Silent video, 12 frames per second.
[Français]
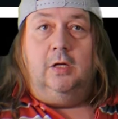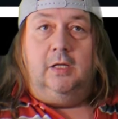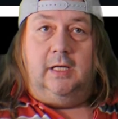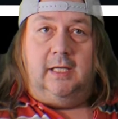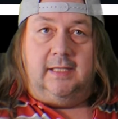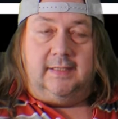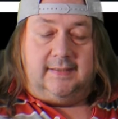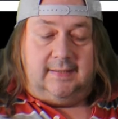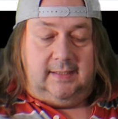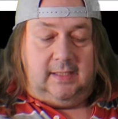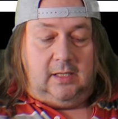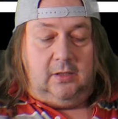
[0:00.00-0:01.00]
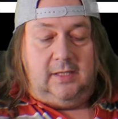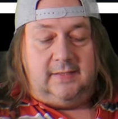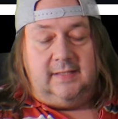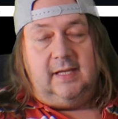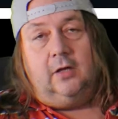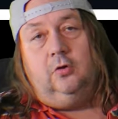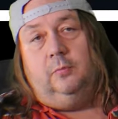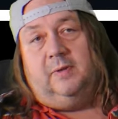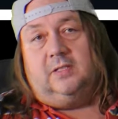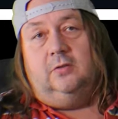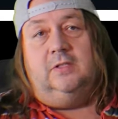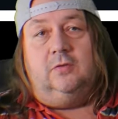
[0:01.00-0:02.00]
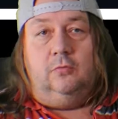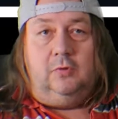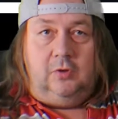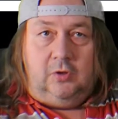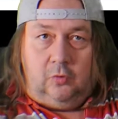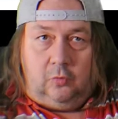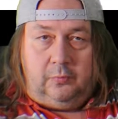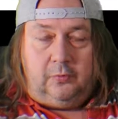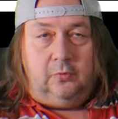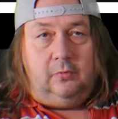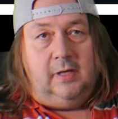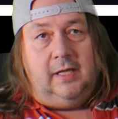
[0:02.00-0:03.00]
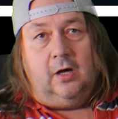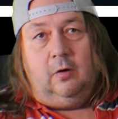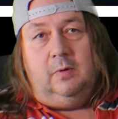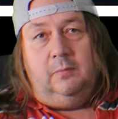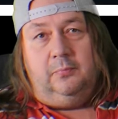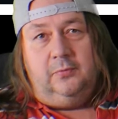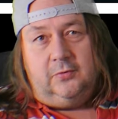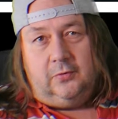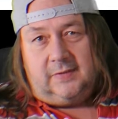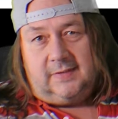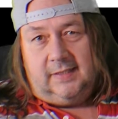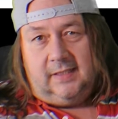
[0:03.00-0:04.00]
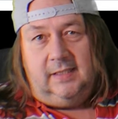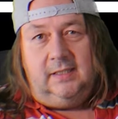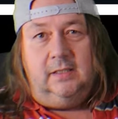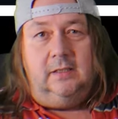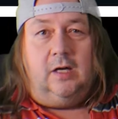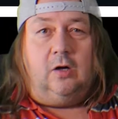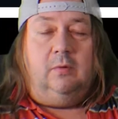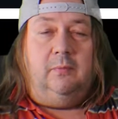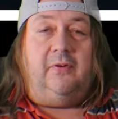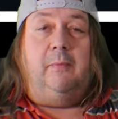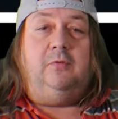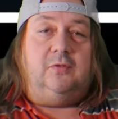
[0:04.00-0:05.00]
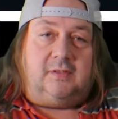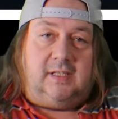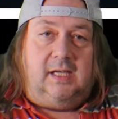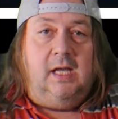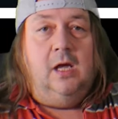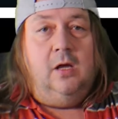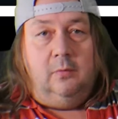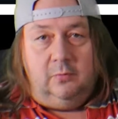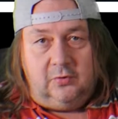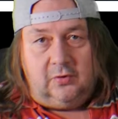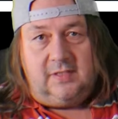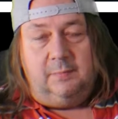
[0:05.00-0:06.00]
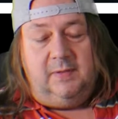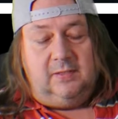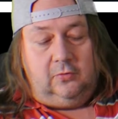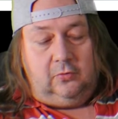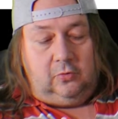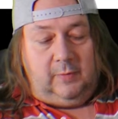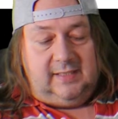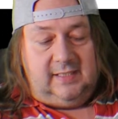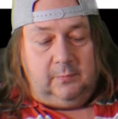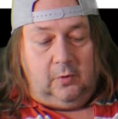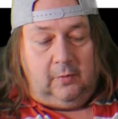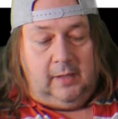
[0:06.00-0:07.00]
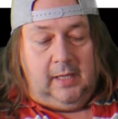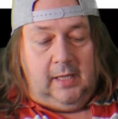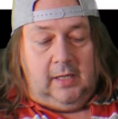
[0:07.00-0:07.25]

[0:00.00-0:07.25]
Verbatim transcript: Les, les scénarios, parce qu'ils sont nombreux, hein, il y a quand même plusieurs séries, il y a quand même, enfin plusieurs séries, plusieurs épisodes automatiquement. Hein.